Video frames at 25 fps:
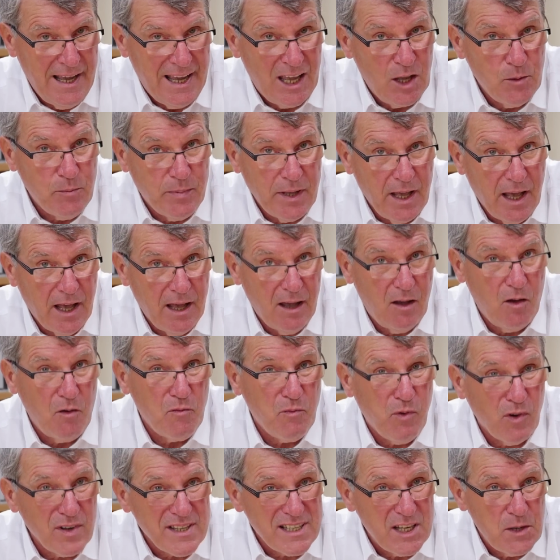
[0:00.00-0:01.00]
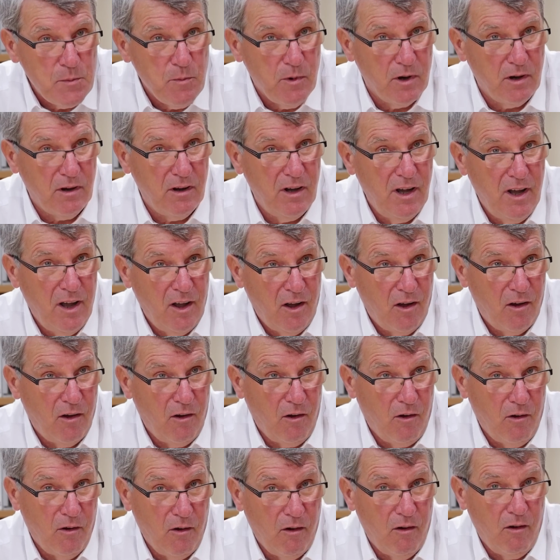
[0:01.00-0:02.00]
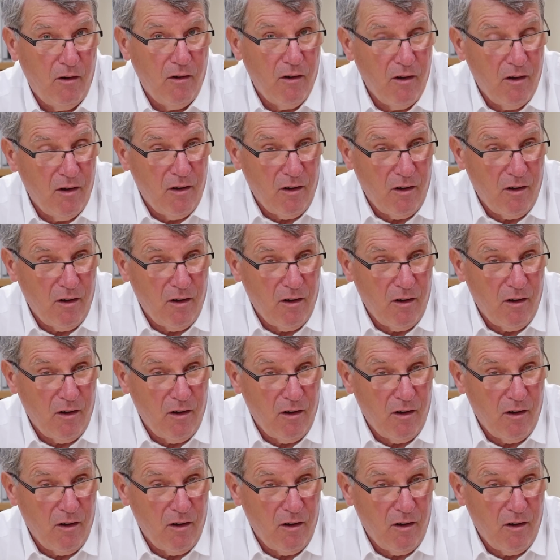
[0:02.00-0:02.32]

eh bien forcément, euh,